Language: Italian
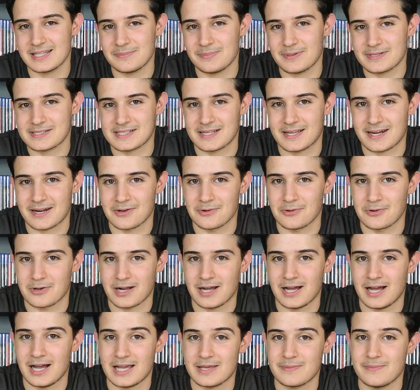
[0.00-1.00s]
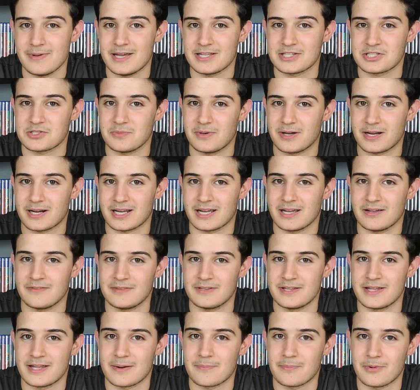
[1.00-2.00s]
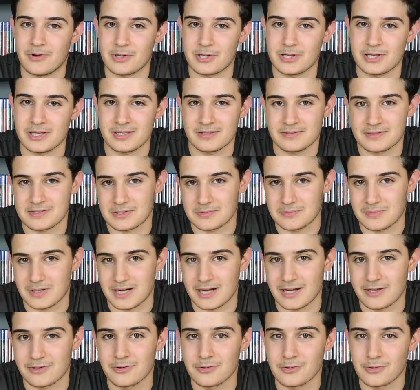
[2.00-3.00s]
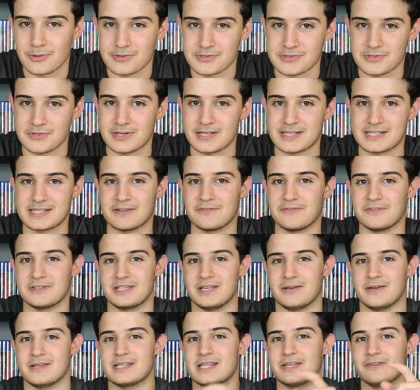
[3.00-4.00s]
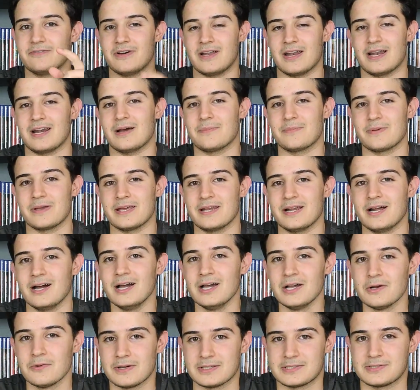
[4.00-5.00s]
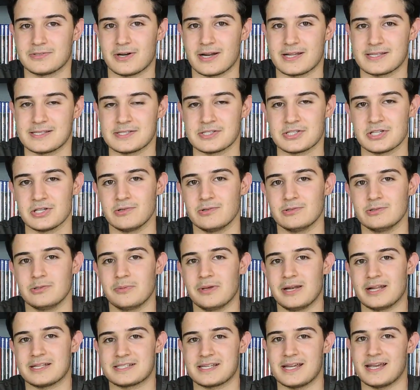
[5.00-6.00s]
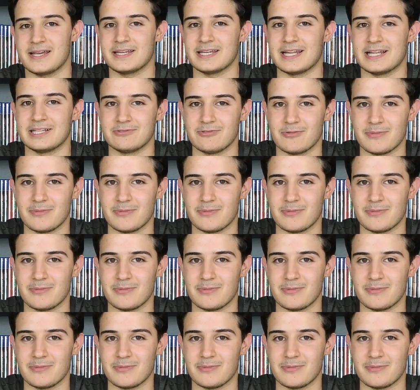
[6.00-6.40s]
di passare ora ai benchmark e vedere poi, insomma, nelle conclusioni se effettivamente vale la pena questo Ryzen 5 2006 nel